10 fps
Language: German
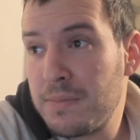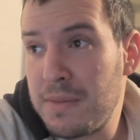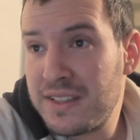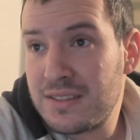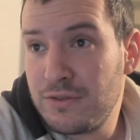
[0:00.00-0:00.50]
beim
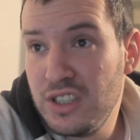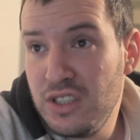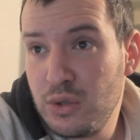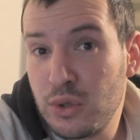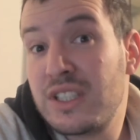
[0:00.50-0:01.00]
letzten
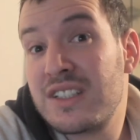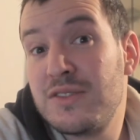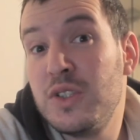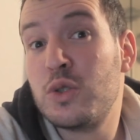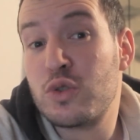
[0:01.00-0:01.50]
Video unter das
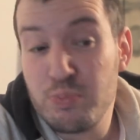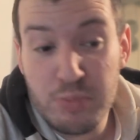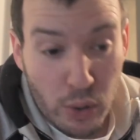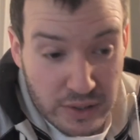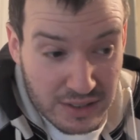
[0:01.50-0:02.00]
Video zu
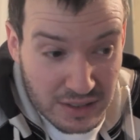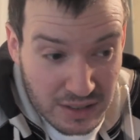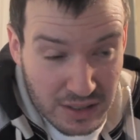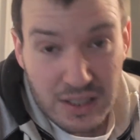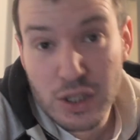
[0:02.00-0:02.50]

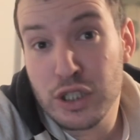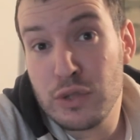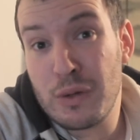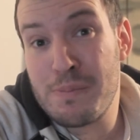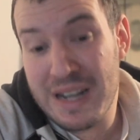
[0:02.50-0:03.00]
posten,
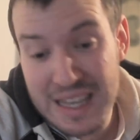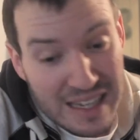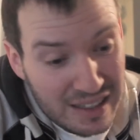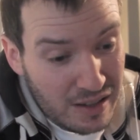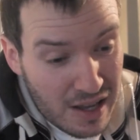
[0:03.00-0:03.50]
Stichwort
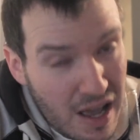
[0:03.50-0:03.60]
Paket.